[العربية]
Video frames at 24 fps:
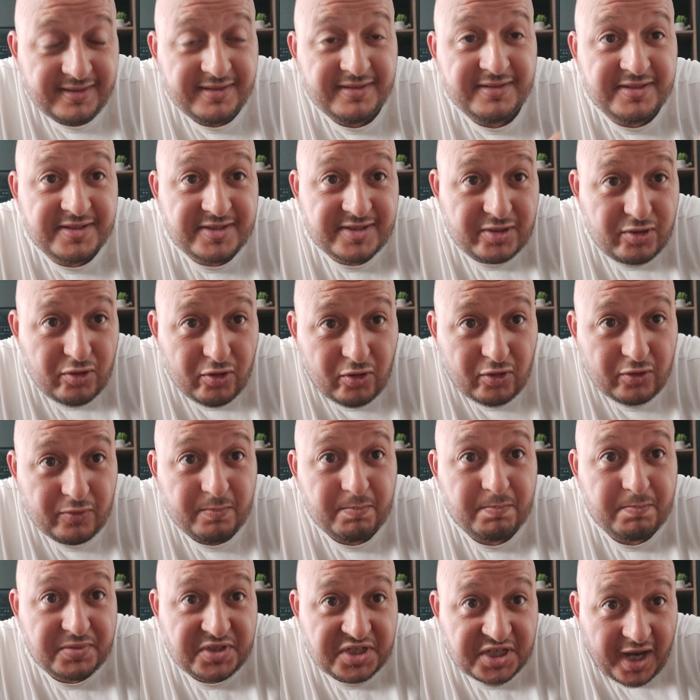نزلوا
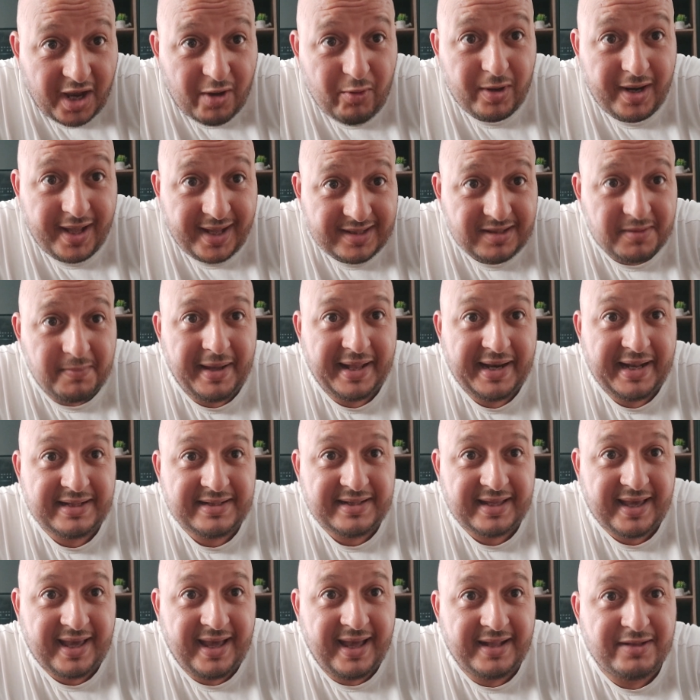مشاو لهاد
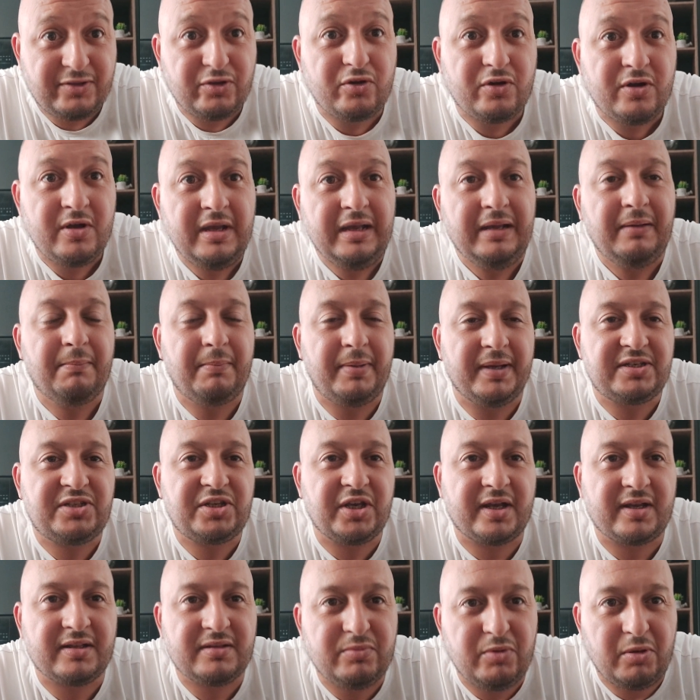المناطق هادو باش
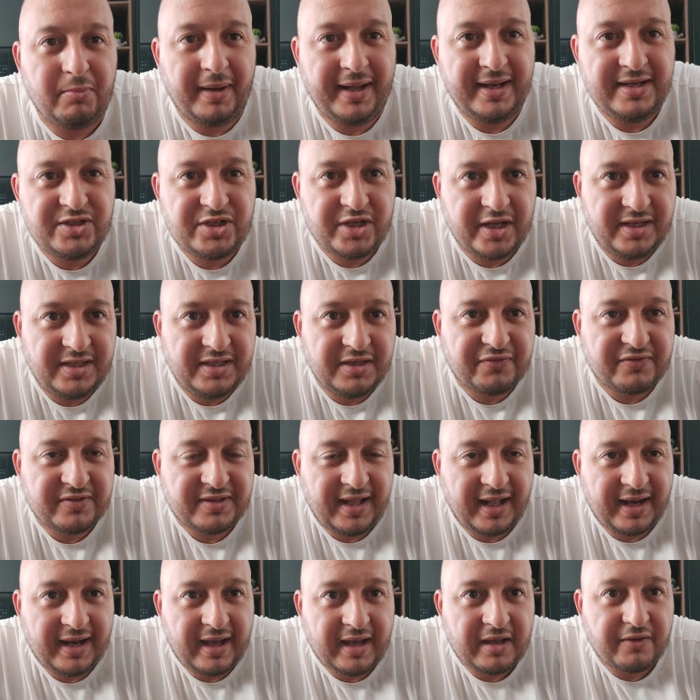يخدموا مع الجاليه في
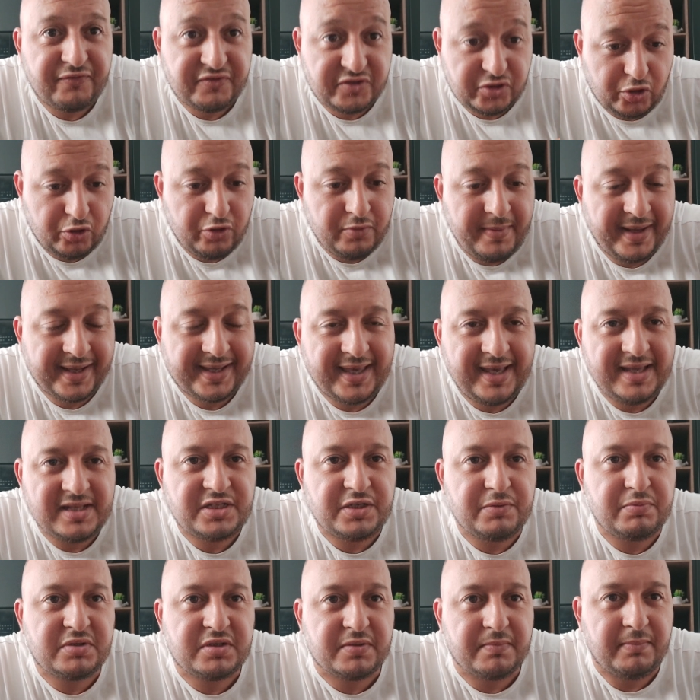الطلاق فتحوا
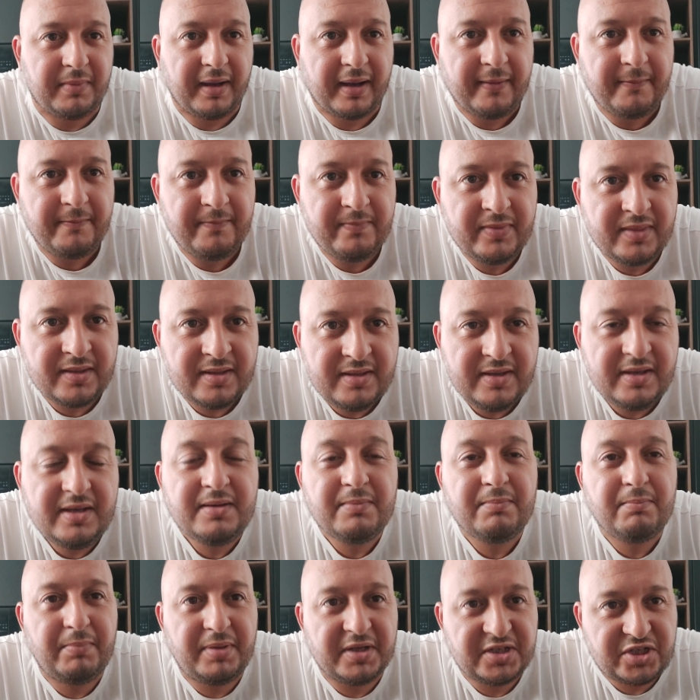مكاتب تما
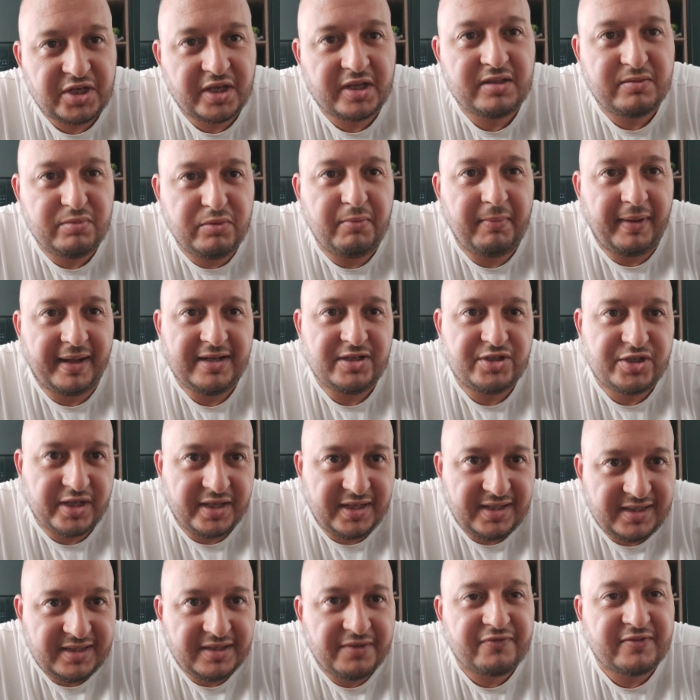باش يخدموا مع
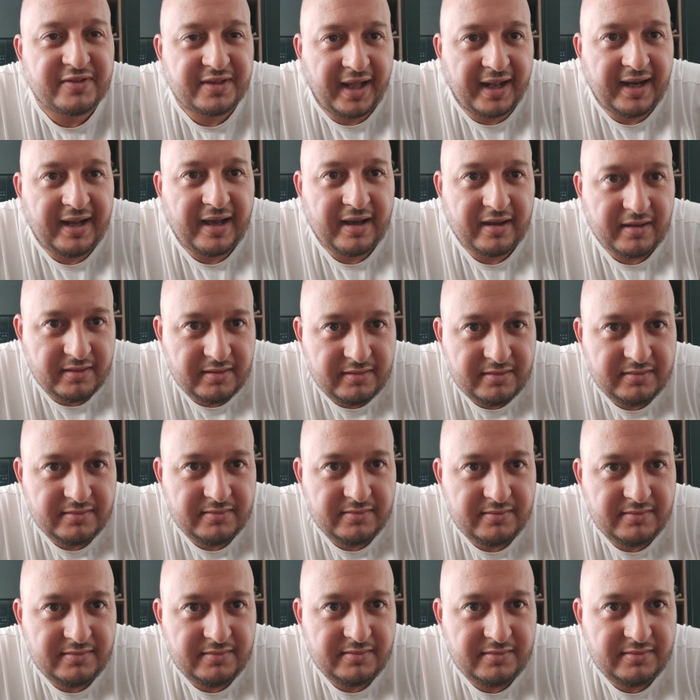الجاليه في الطلاق
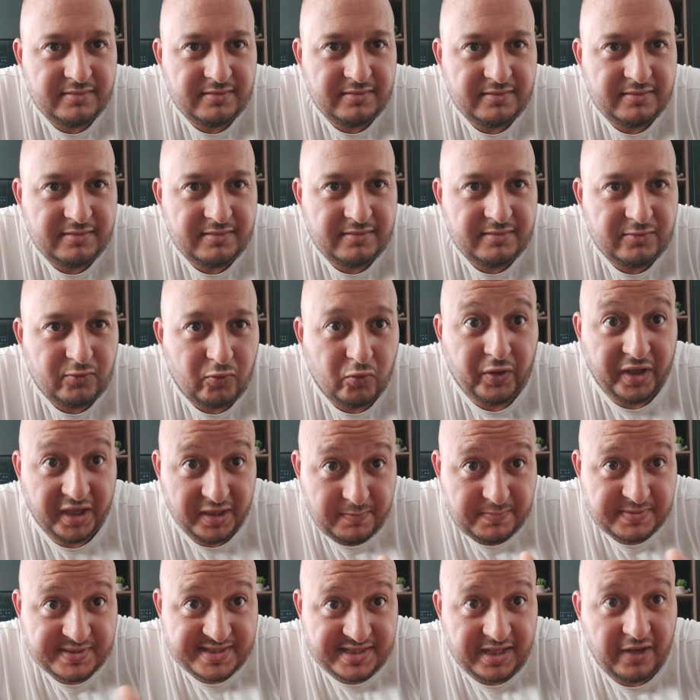
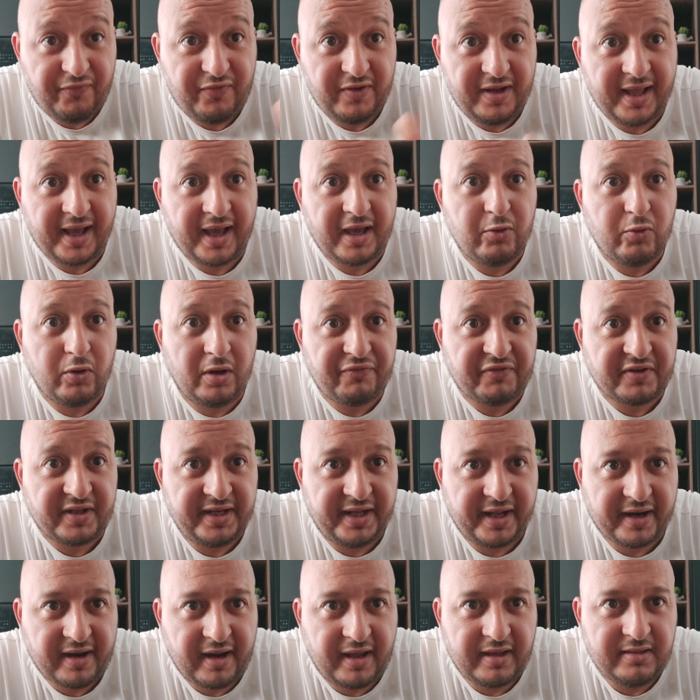كاين بزاف اللي
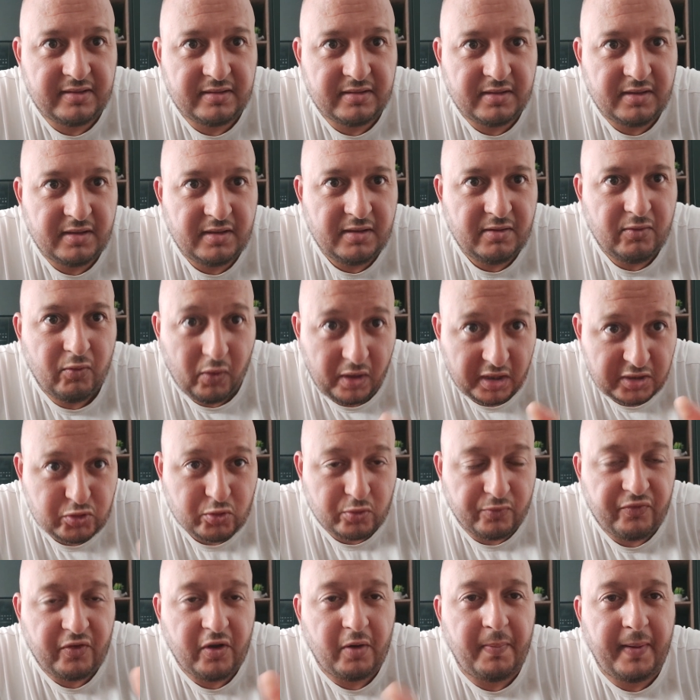غيوافقني الراي
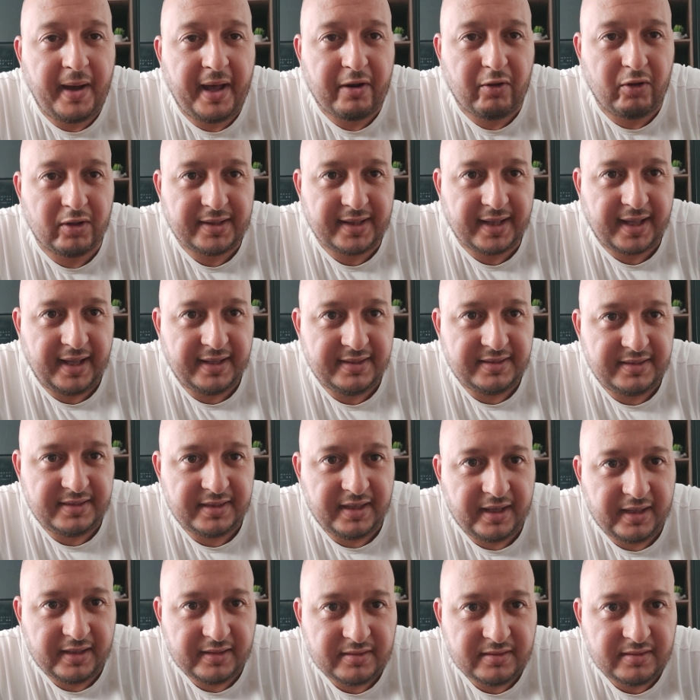وغتكون في خبار هاد
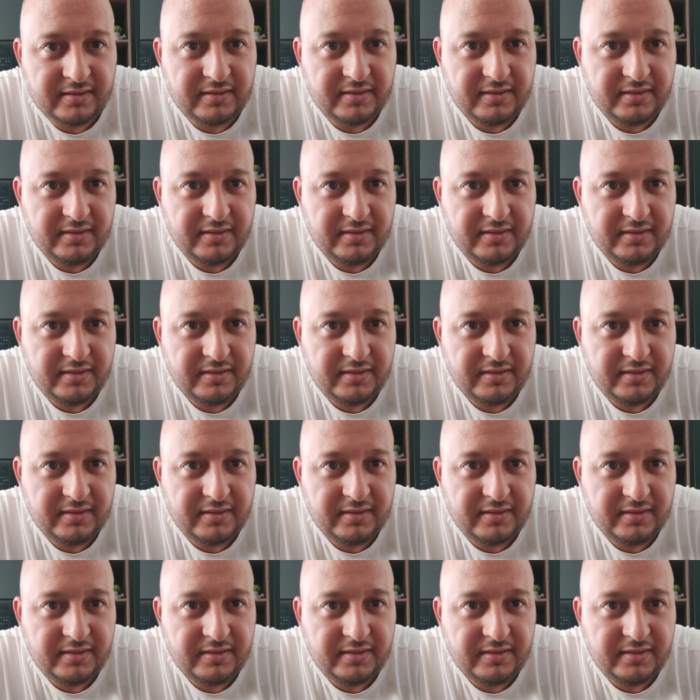القضيه هادي